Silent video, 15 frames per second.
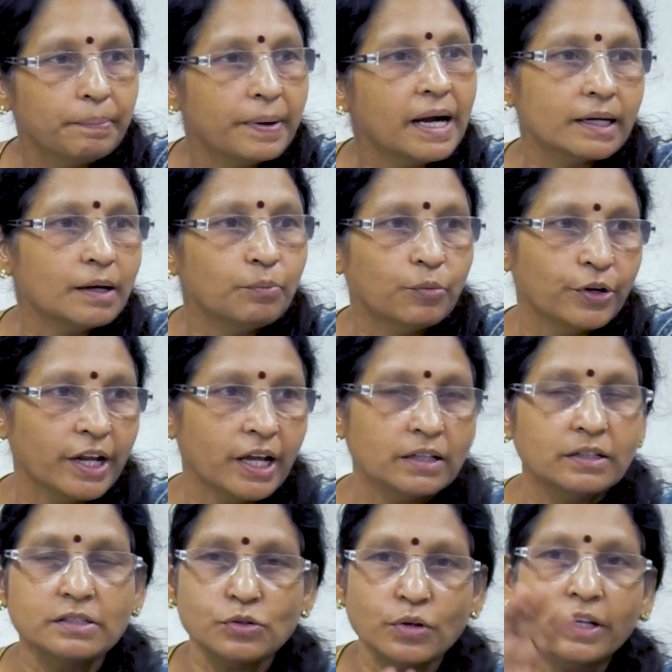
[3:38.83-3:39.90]
பார்க்க
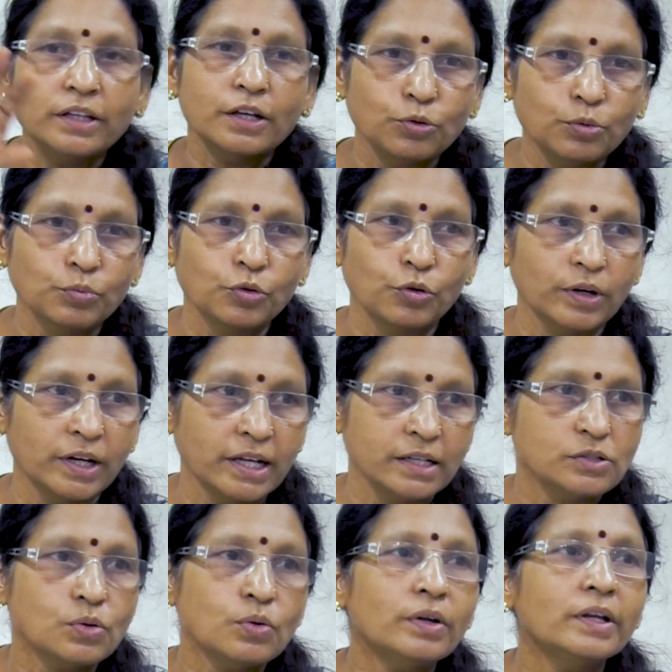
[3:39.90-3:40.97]
முடியாது ஸோ இந்த ரூமுக்குள்ளே
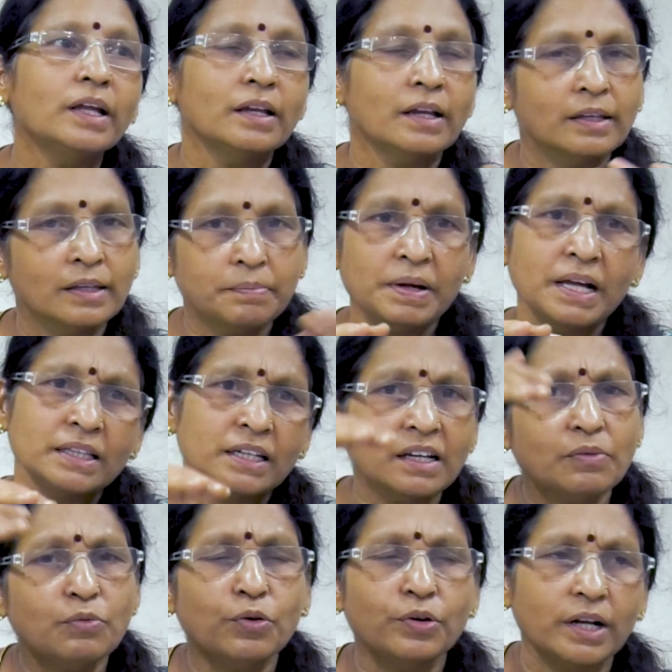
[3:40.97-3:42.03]
ஸோ இந்த மாதிரி
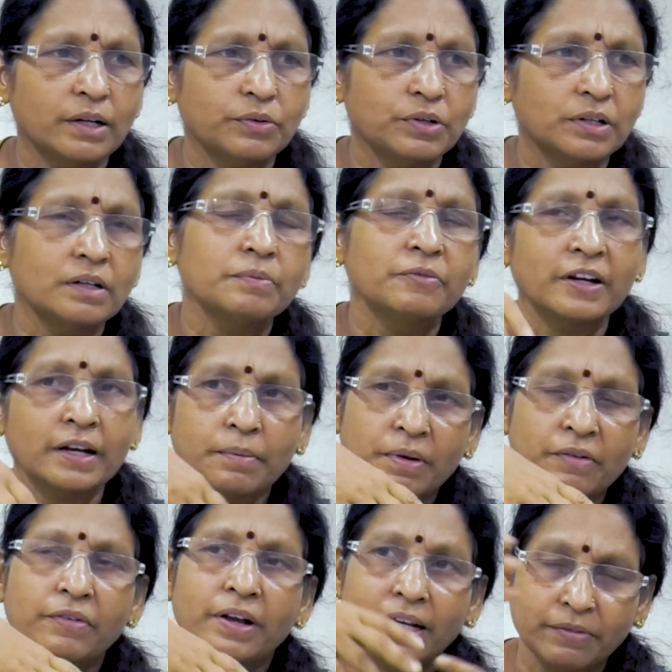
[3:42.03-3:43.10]
ஓரளவுக்கு
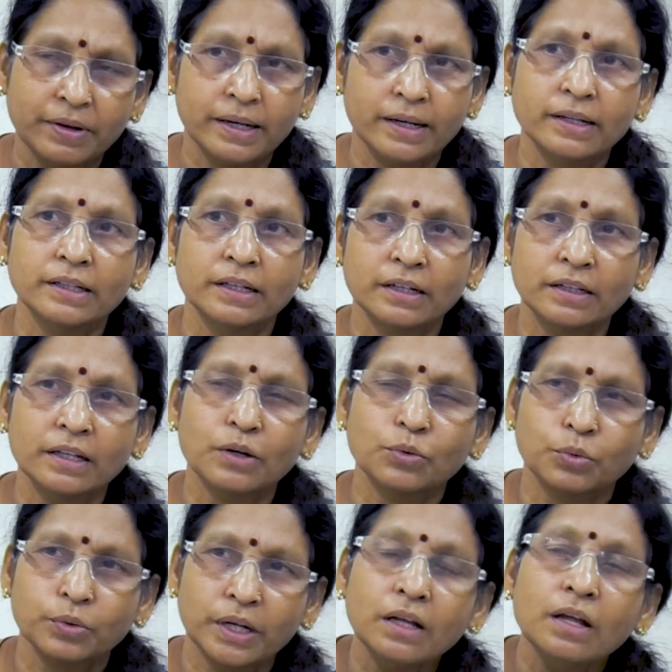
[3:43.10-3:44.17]
நம்ம வெட்ட வெளியில் இருந்தால்
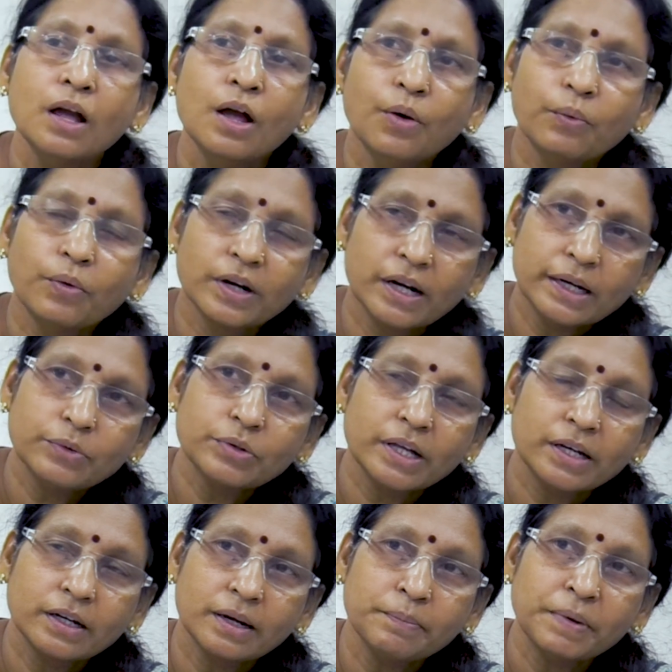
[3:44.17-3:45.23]
கூட ஓரளவுக்கு
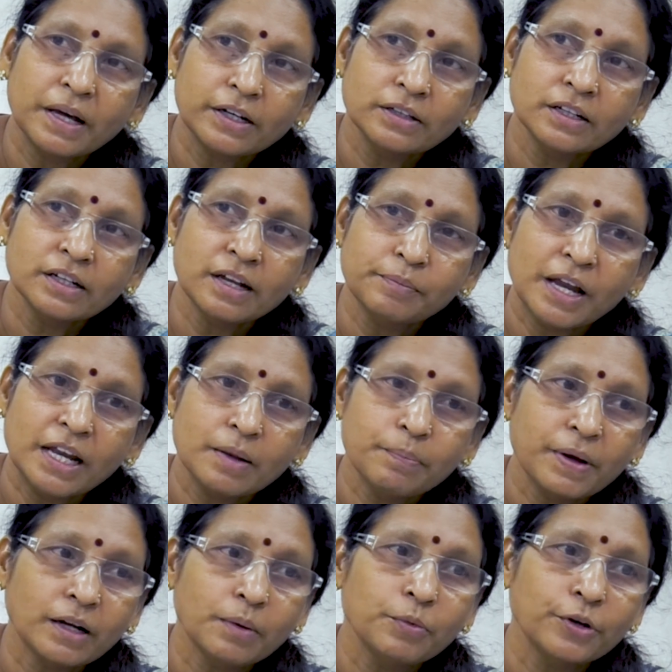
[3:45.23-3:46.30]
இருக்கிற மரம் தான் நம்மளால்
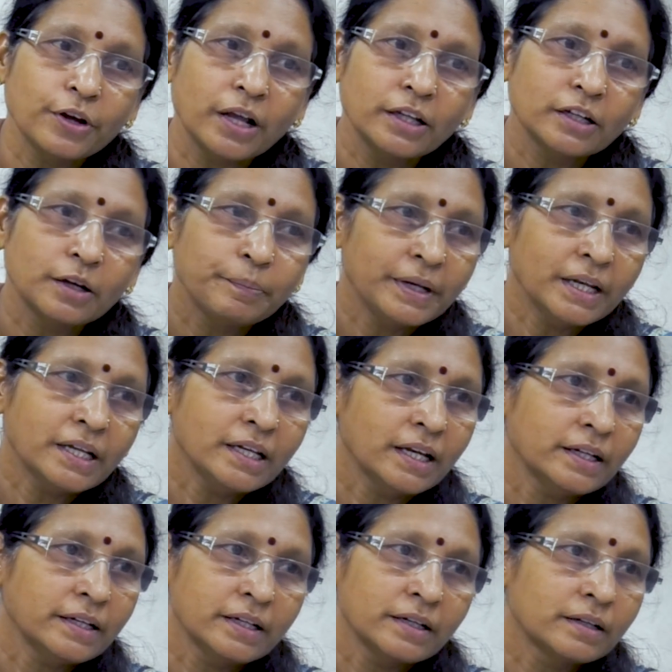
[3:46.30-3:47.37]
பார்க்க முடியும் அதுக்கு பின்னே
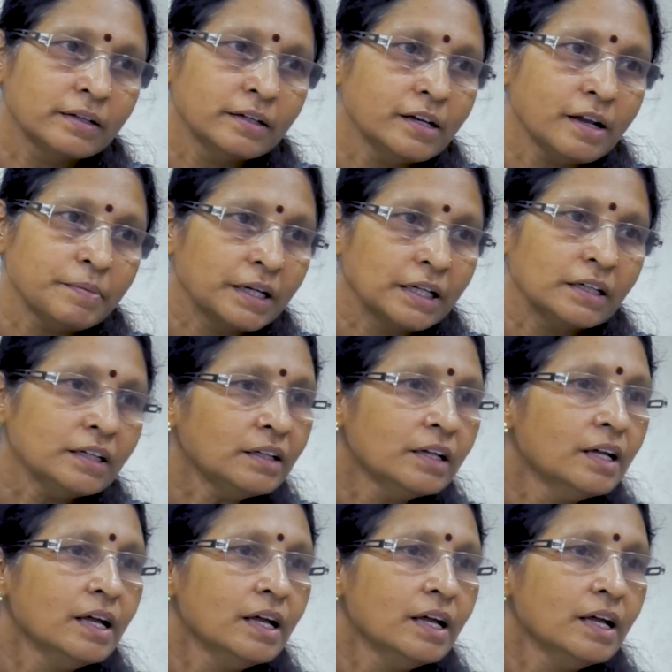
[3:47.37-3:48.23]
என்ன இருக்குதுன்னு நமக்கு